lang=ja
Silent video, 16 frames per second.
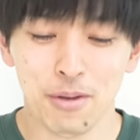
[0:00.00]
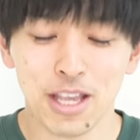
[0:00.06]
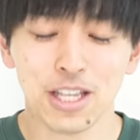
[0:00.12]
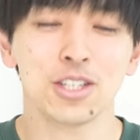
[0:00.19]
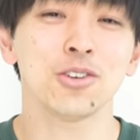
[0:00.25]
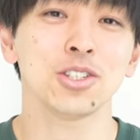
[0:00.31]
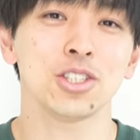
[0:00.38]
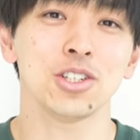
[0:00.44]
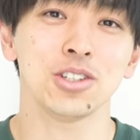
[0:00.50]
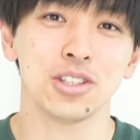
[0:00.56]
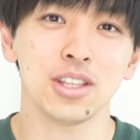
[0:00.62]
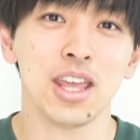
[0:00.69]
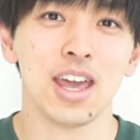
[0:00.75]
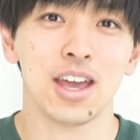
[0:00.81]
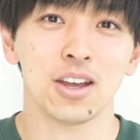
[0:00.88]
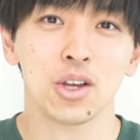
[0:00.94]
勉強中っ
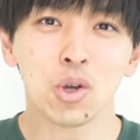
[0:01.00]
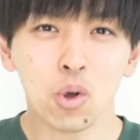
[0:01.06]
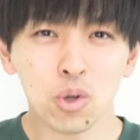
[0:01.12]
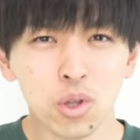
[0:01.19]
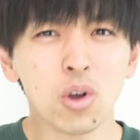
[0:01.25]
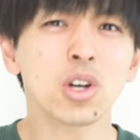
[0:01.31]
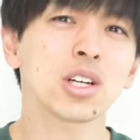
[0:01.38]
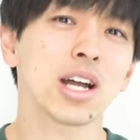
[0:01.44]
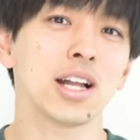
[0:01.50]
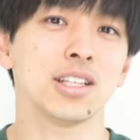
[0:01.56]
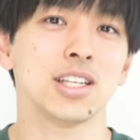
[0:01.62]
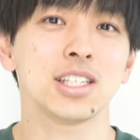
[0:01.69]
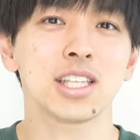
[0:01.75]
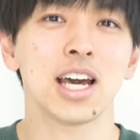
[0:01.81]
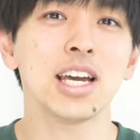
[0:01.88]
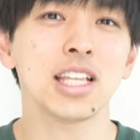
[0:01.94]
て孤独感
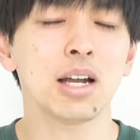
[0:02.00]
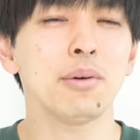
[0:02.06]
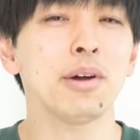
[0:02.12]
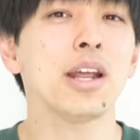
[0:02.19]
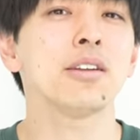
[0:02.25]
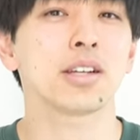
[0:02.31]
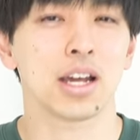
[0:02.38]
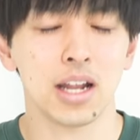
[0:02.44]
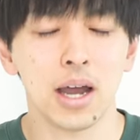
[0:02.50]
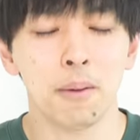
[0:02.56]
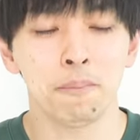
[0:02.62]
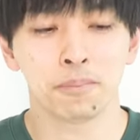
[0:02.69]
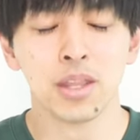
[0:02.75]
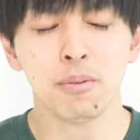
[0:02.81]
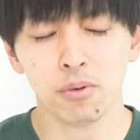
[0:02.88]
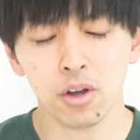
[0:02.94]
に苛まれるか
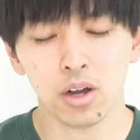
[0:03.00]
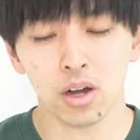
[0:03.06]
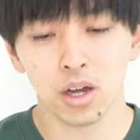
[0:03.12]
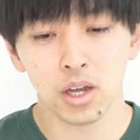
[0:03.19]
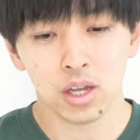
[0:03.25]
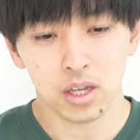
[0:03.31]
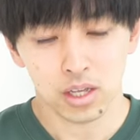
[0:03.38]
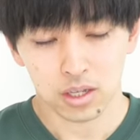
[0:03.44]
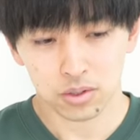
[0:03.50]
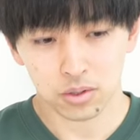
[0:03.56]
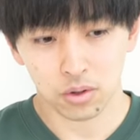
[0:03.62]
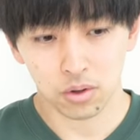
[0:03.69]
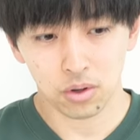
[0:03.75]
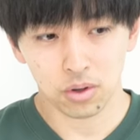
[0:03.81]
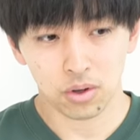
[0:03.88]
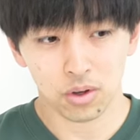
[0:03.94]
ら、でも
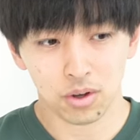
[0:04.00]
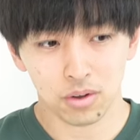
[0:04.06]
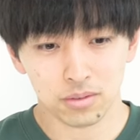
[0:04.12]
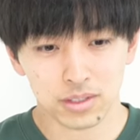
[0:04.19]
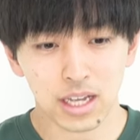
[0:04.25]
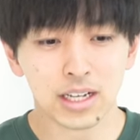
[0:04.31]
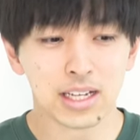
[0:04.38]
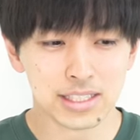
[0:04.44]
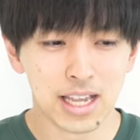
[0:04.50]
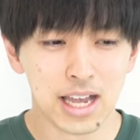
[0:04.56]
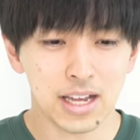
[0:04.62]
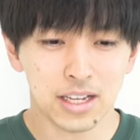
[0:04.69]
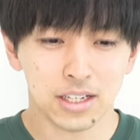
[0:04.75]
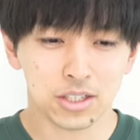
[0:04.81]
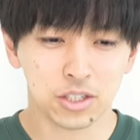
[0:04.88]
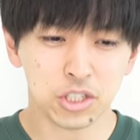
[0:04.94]
こう、なんか
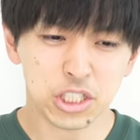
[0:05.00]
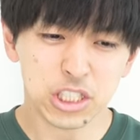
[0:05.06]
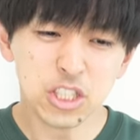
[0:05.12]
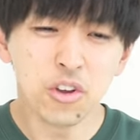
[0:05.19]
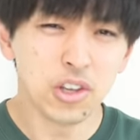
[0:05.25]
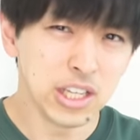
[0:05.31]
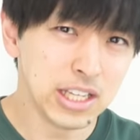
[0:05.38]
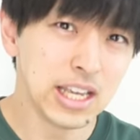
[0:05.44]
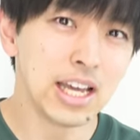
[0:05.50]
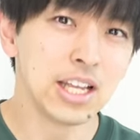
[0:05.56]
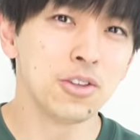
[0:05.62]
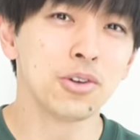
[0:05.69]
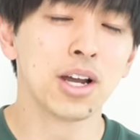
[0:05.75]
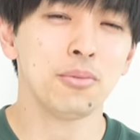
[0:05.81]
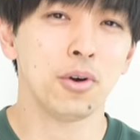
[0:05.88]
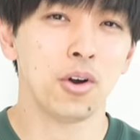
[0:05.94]
さ、愚痴の言い合い
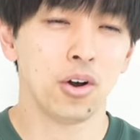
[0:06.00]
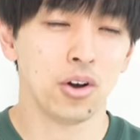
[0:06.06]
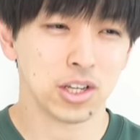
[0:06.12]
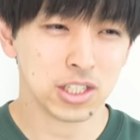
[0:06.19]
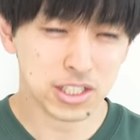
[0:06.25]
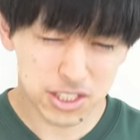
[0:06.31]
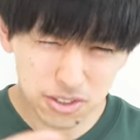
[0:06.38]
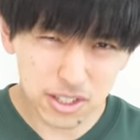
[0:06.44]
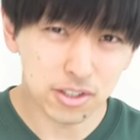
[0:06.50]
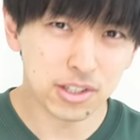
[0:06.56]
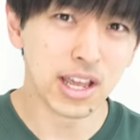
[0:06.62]
とかも必要な